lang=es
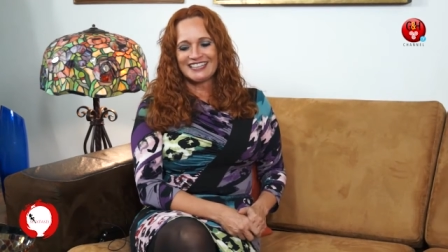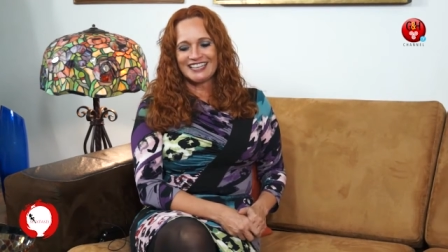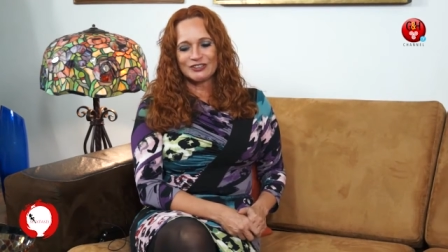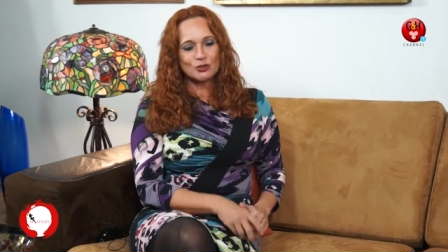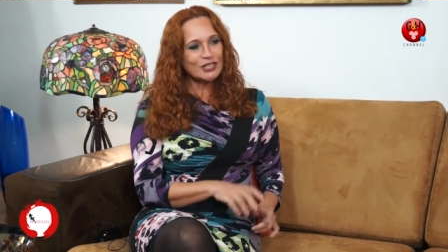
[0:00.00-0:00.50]

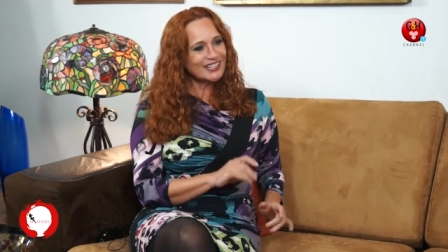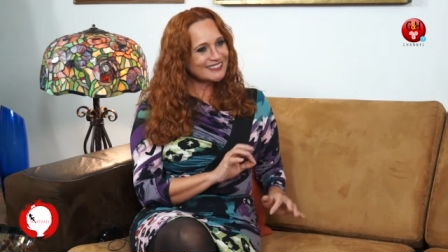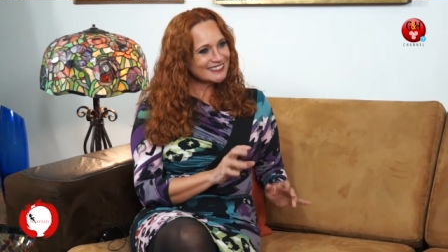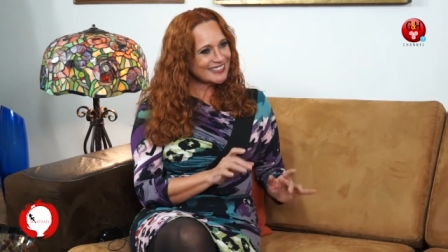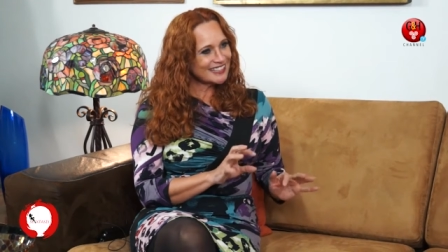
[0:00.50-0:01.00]
que tú
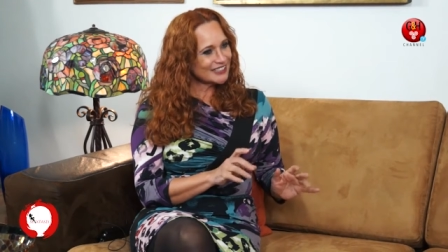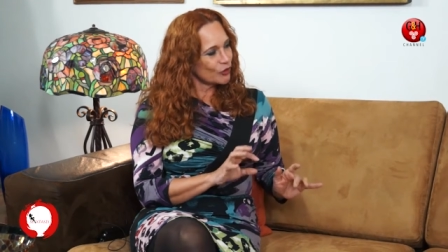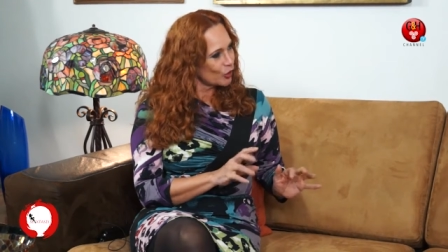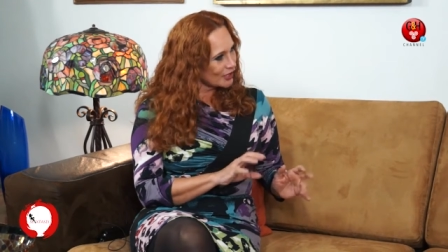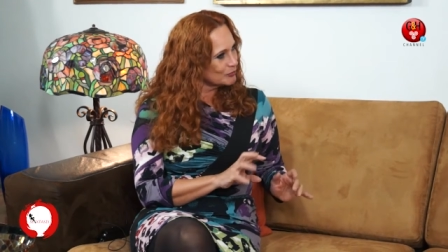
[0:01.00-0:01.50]
dejas que
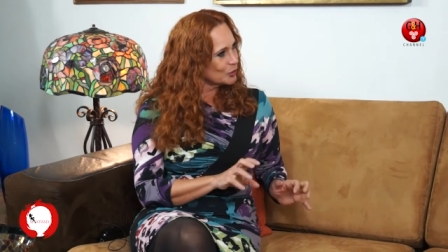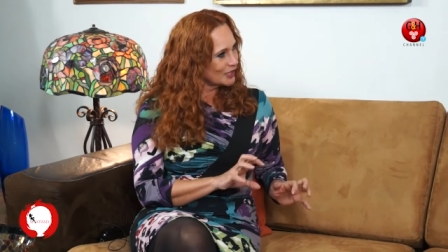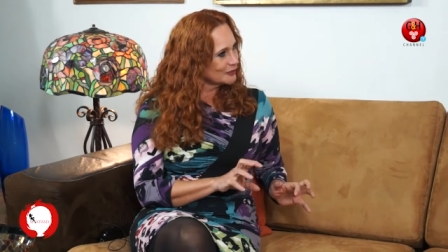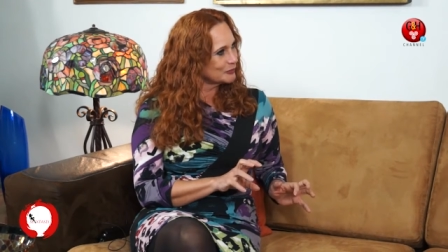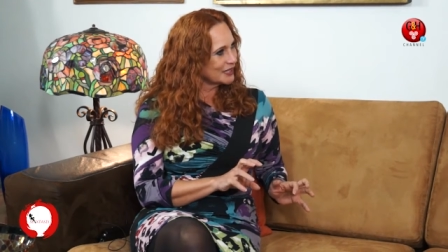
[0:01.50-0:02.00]
corran por
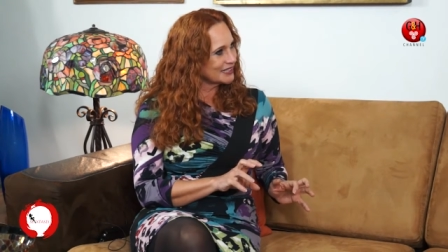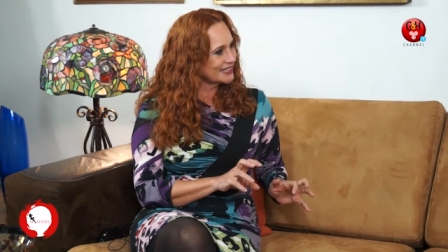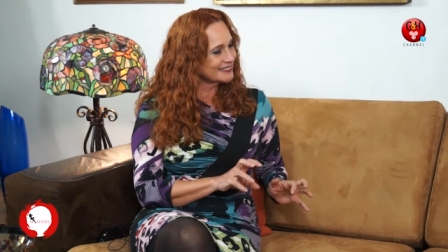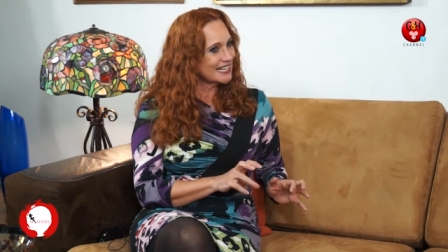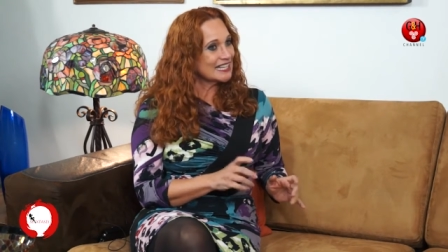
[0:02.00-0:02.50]
las
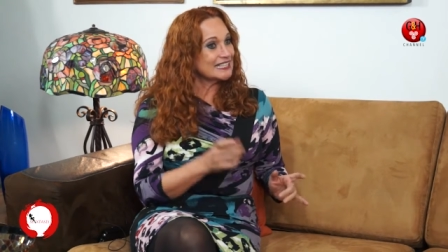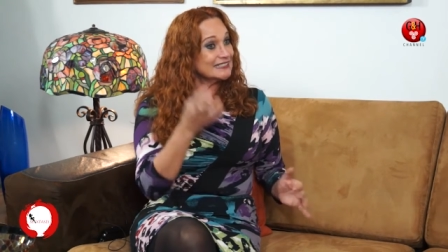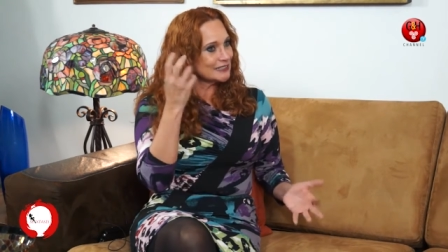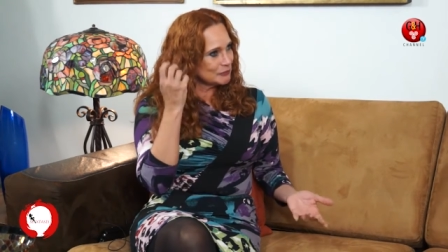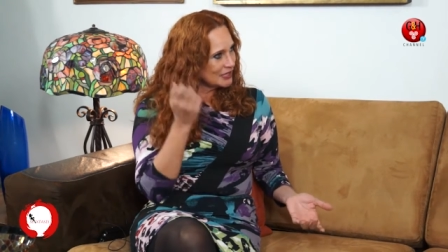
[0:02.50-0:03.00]
páginas y
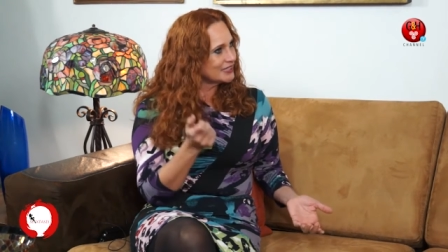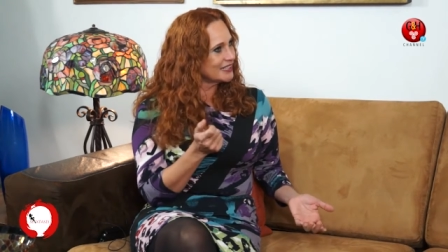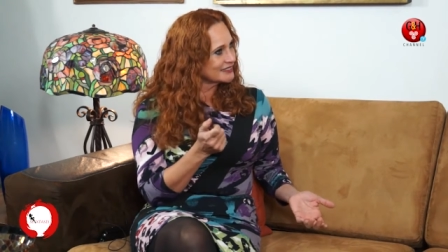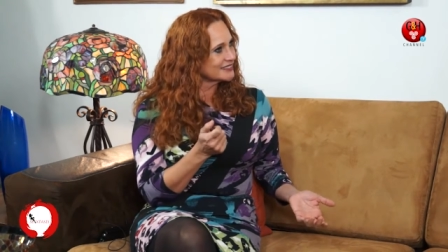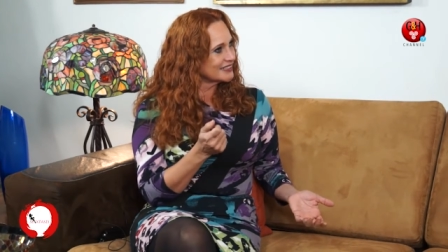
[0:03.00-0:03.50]
se
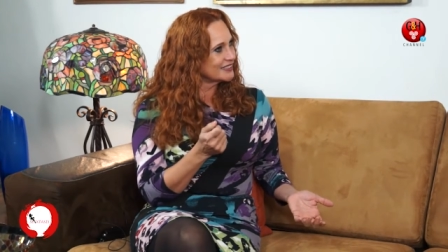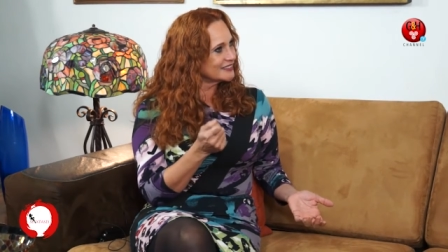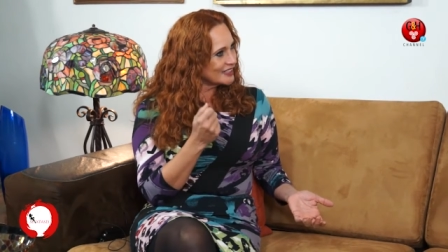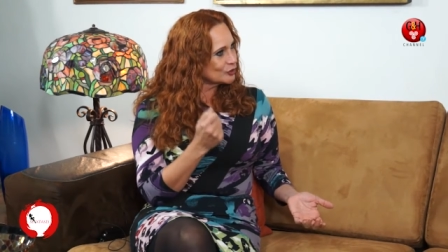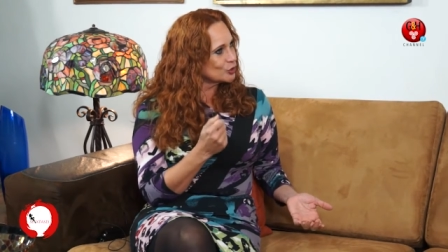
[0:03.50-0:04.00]
metan en
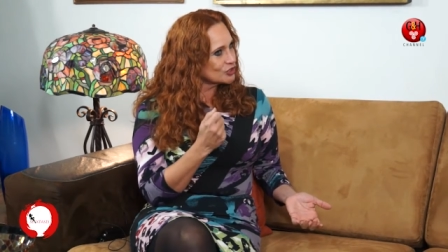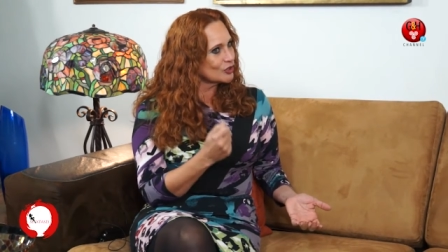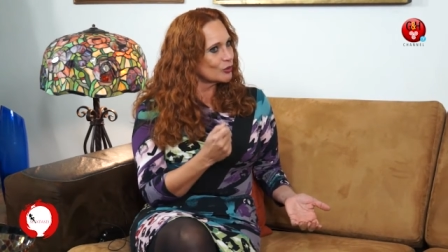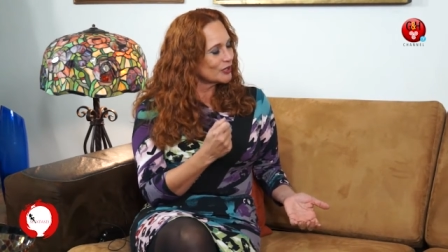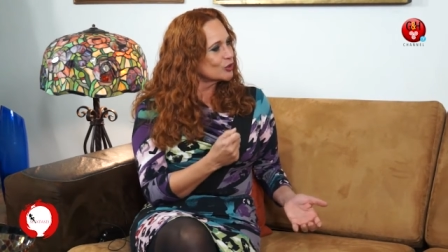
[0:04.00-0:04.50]
ciertos
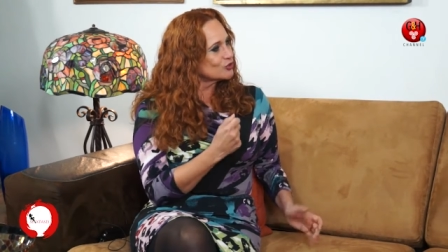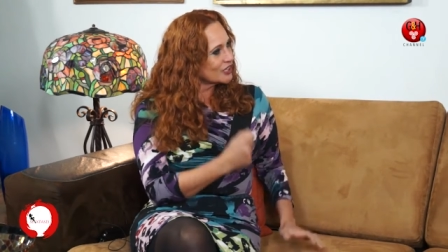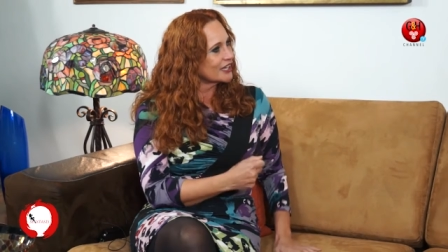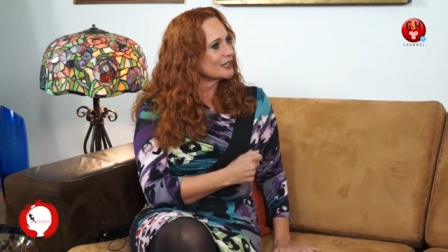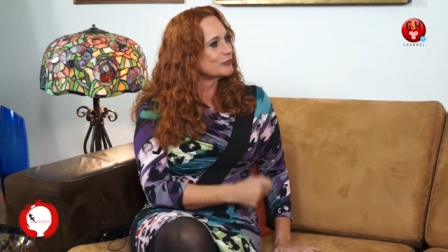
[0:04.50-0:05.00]
recovecos
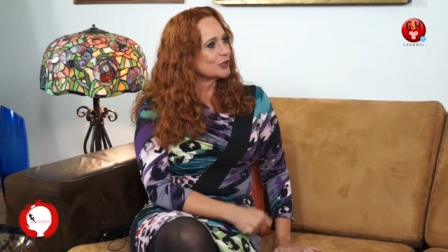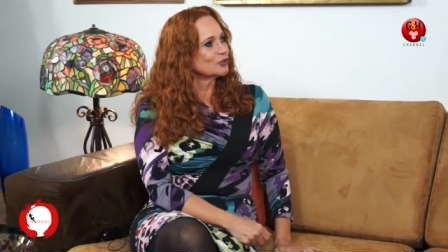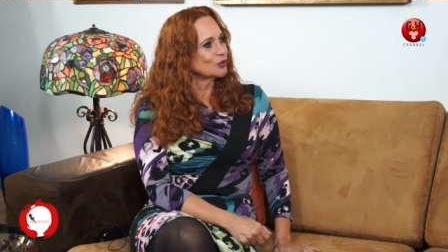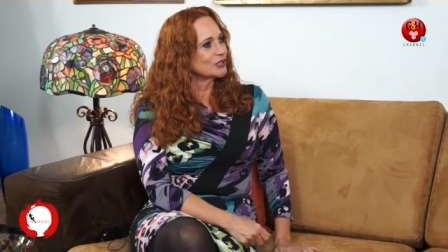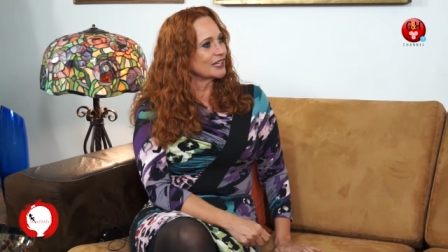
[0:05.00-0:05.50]
de cada
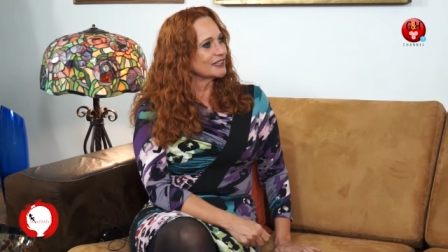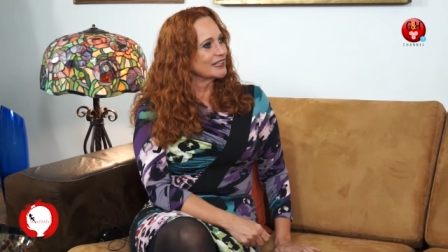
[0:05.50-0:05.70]
persona.